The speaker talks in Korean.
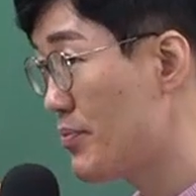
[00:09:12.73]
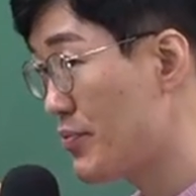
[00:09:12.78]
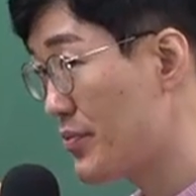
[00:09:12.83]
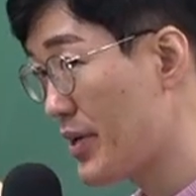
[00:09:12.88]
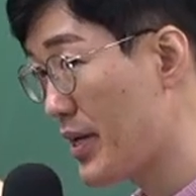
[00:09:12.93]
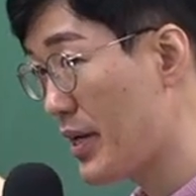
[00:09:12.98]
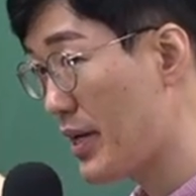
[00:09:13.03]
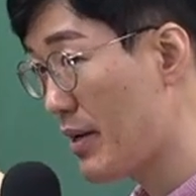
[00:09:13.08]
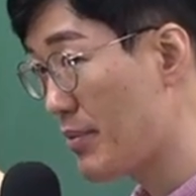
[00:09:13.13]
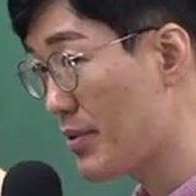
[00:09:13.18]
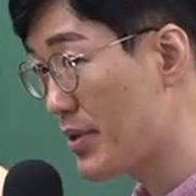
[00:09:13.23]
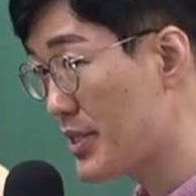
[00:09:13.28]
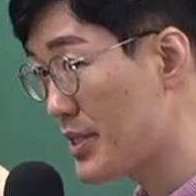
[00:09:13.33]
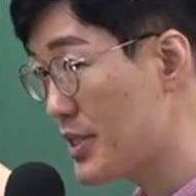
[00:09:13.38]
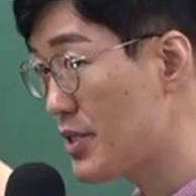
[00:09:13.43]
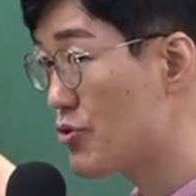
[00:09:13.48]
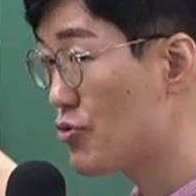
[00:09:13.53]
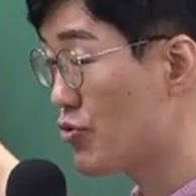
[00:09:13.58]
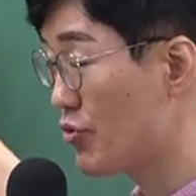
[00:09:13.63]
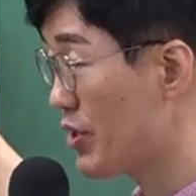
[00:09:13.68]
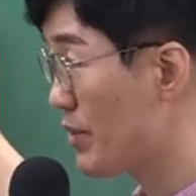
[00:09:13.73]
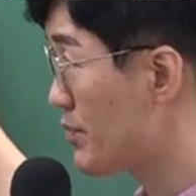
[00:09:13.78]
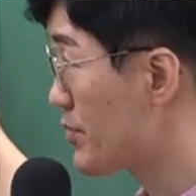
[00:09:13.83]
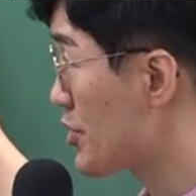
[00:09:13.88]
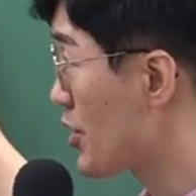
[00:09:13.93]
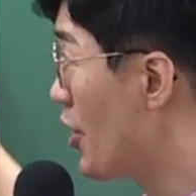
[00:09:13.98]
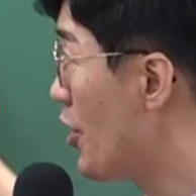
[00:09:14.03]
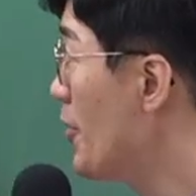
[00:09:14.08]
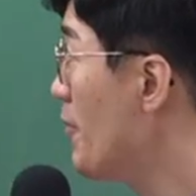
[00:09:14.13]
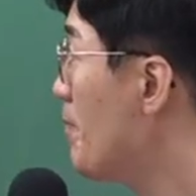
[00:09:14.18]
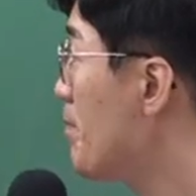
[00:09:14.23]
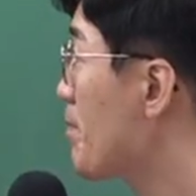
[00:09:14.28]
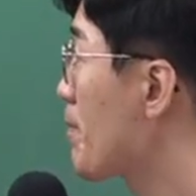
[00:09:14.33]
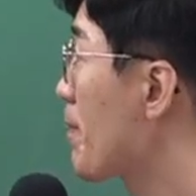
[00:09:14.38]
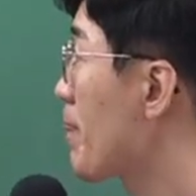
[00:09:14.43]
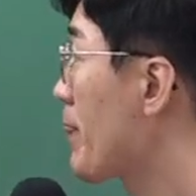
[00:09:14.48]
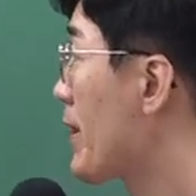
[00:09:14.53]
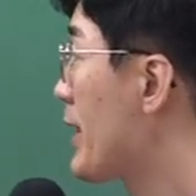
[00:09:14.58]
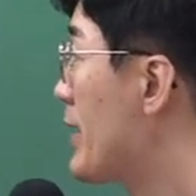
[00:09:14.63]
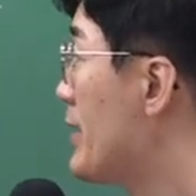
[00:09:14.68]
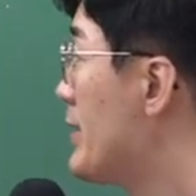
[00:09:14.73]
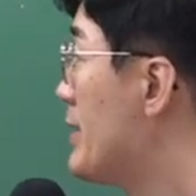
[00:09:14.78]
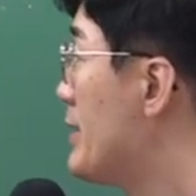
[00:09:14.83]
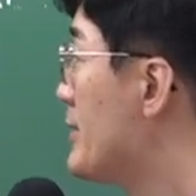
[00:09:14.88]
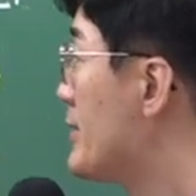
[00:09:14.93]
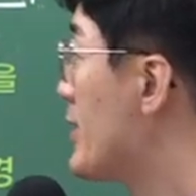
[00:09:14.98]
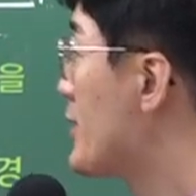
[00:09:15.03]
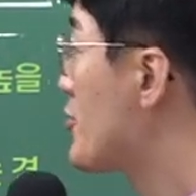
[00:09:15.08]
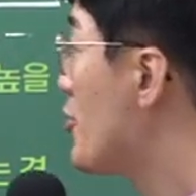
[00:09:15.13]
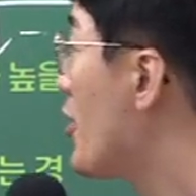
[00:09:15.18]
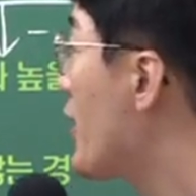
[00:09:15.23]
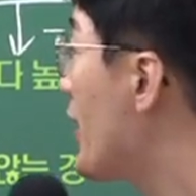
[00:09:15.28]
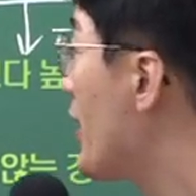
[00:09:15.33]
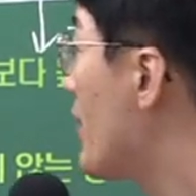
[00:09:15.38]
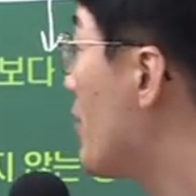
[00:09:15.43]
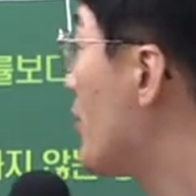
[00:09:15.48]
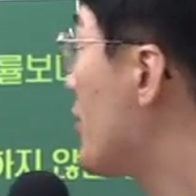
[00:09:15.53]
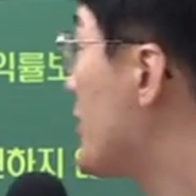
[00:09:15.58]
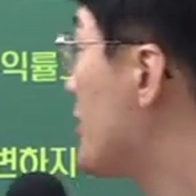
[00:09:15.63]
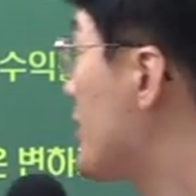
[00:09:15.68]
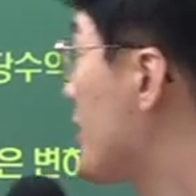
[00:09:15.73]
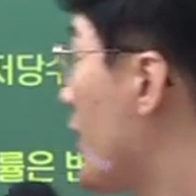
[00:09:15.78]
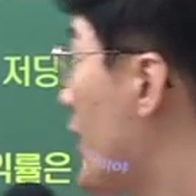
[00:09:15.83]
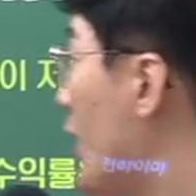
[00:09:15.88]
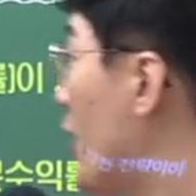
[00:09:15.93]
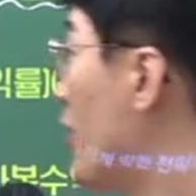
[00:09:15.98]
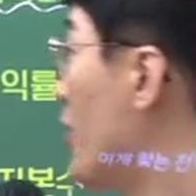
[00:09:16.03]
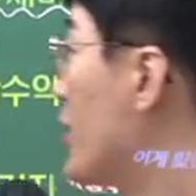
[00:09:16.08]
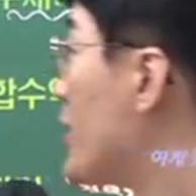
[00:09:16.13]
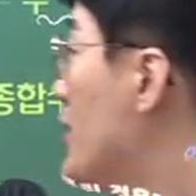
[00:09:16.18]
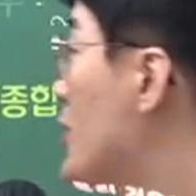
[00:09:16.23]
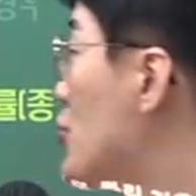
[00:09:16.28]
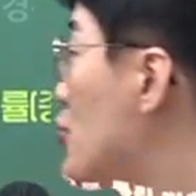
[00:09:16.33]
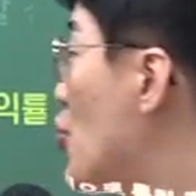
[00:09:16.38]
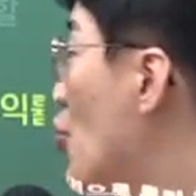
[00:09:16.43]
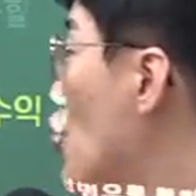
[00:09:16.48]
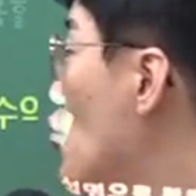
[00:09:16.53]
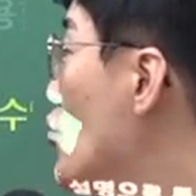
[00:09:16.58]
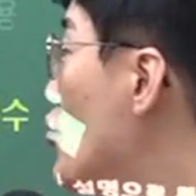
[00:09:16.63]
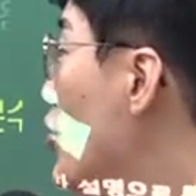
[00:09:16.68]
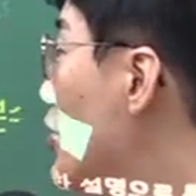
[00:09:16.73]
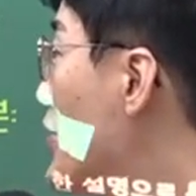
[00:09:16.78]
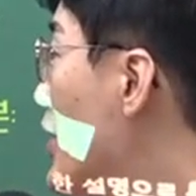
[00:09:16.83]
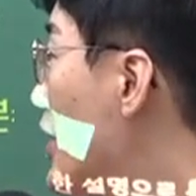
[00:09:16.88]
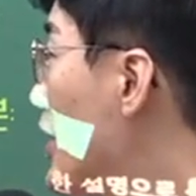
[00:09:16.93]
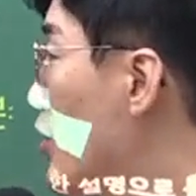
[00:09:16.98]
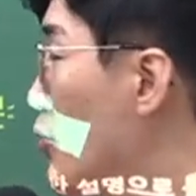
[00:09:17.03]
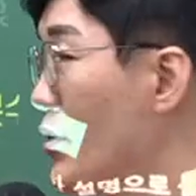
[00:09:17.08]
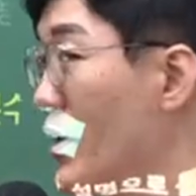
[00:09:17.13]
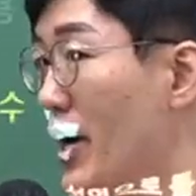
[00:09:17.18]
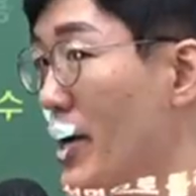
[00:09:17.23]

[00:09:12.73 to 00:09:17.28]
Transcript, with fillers: 부의 레버리지, 중립적. 자, 정의 레버리지래요. 좋은 거다라고